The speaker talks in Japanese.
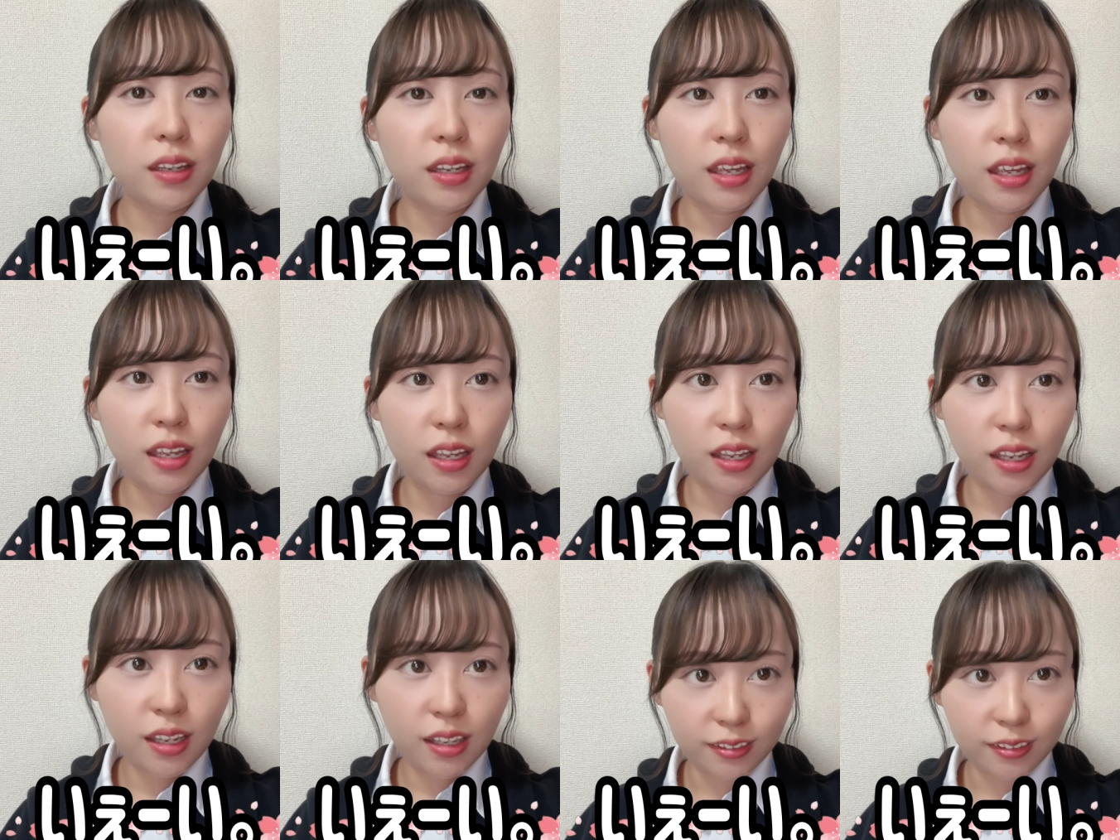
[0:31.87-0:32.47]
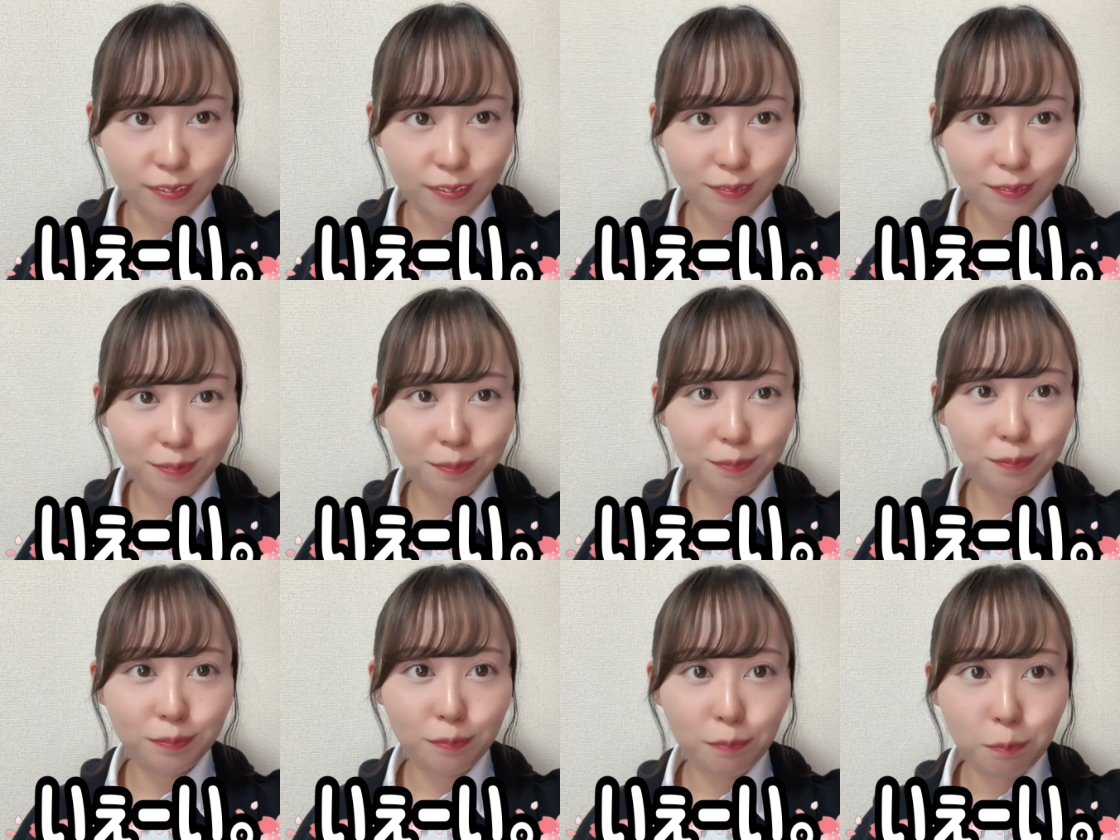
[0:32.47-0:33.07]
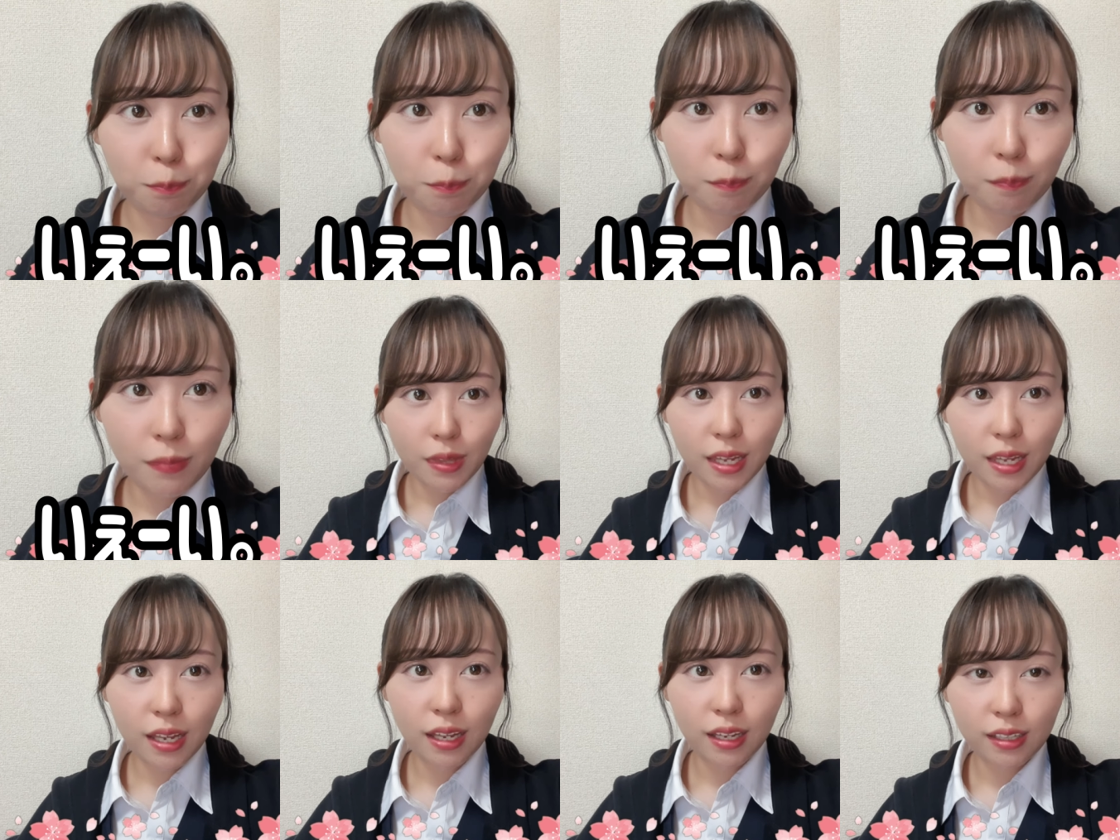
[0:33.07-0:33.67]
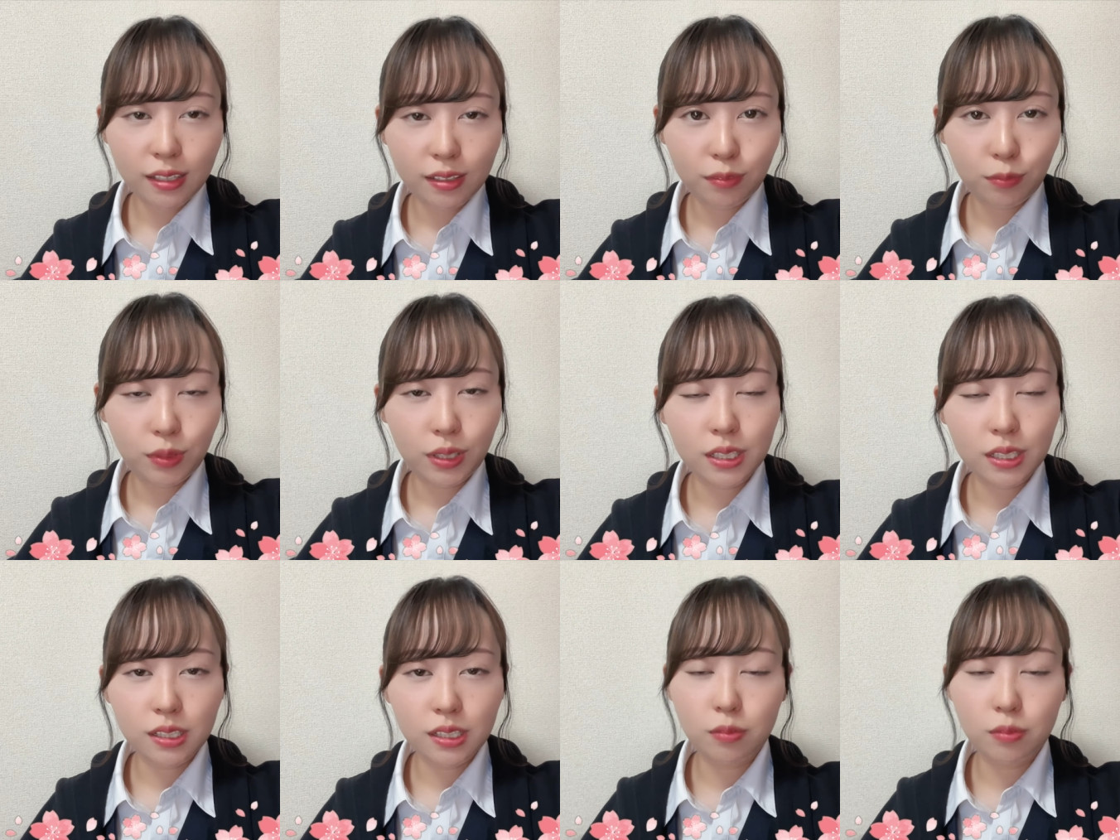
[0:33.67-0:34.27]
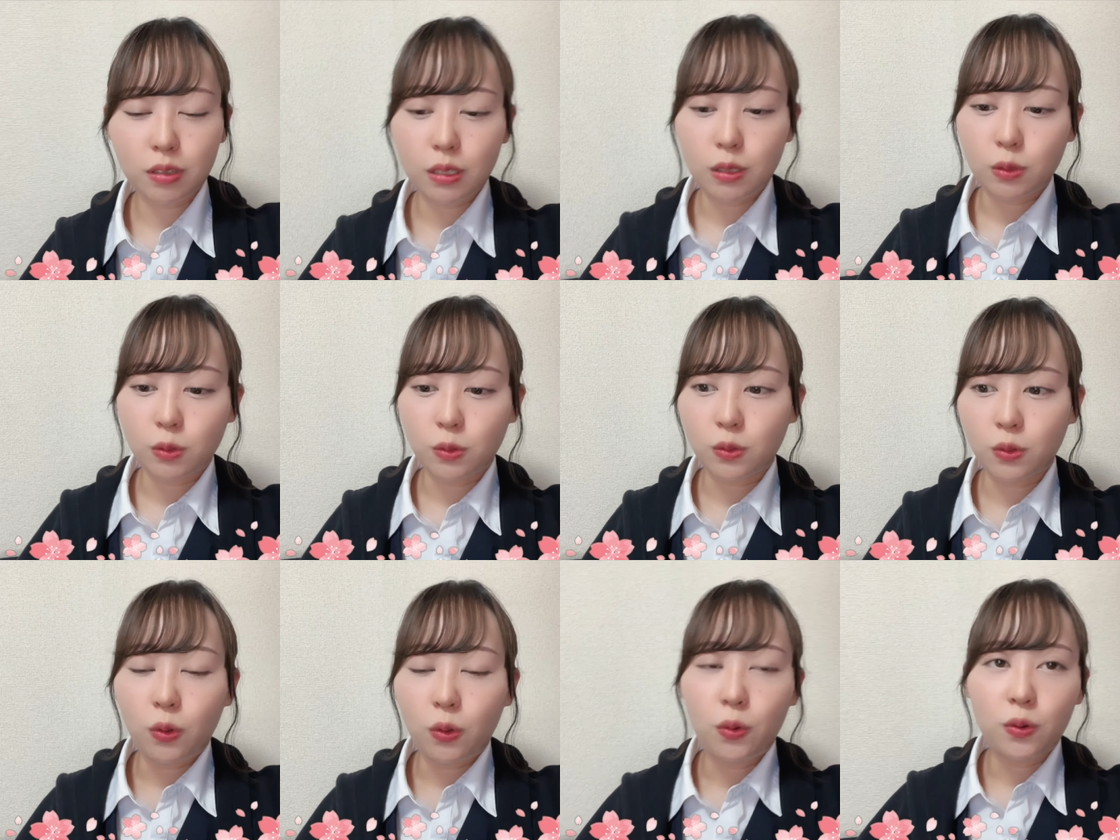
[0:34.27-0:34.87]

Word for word: イエーイはい皆様の